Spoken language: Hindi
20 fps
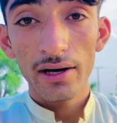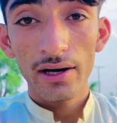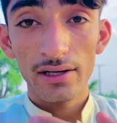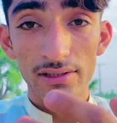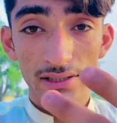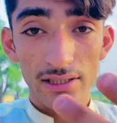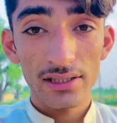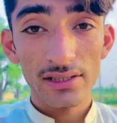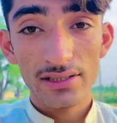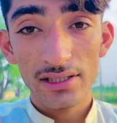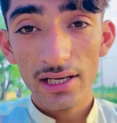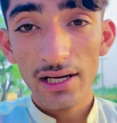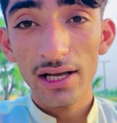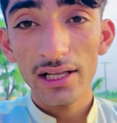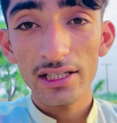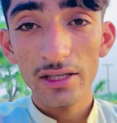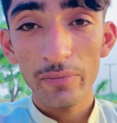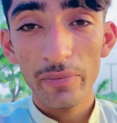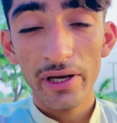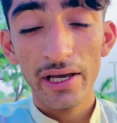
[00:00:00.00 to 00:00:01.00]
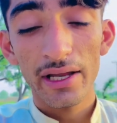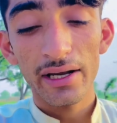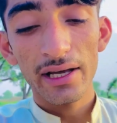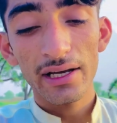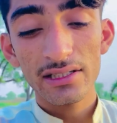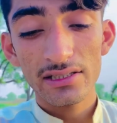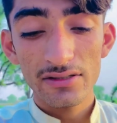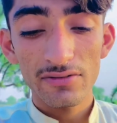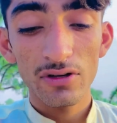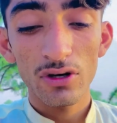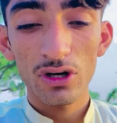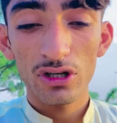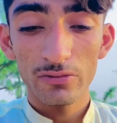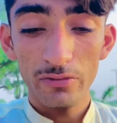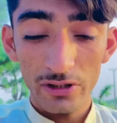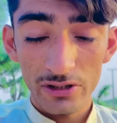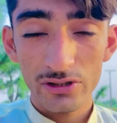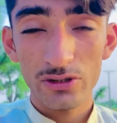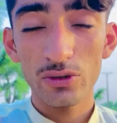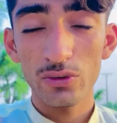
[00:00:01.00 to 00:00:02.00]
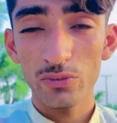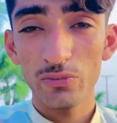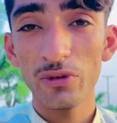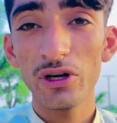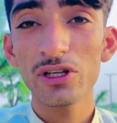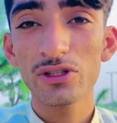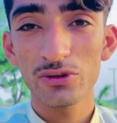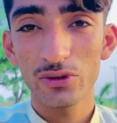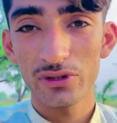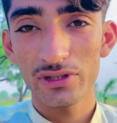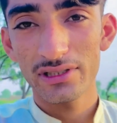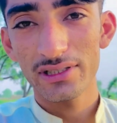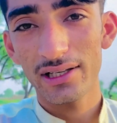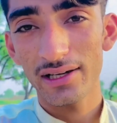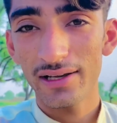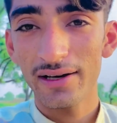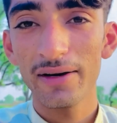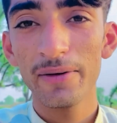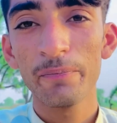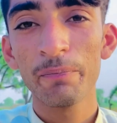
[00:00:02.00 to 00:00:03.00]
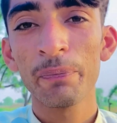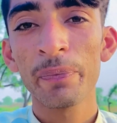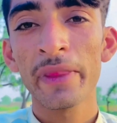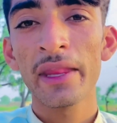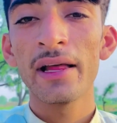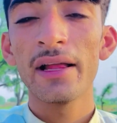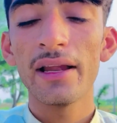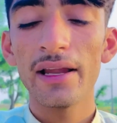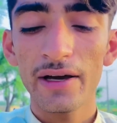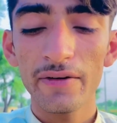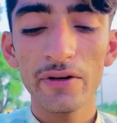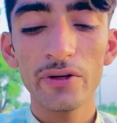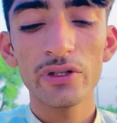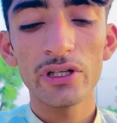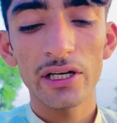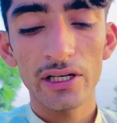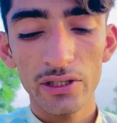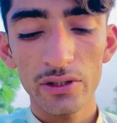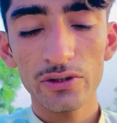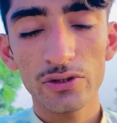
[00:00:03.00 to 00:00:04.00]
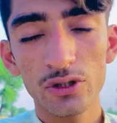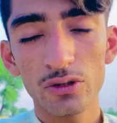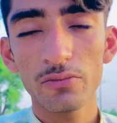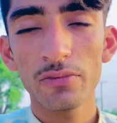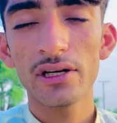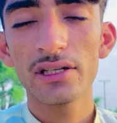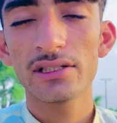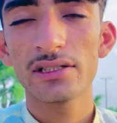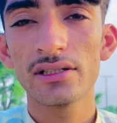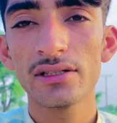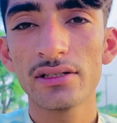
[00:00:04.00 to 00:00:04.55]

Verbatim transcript: असा इनशाला पे नेक्स्ट ब्लॉग मिल सुनो मिल सुनो इनशाला लव यू थैंक यू सो मच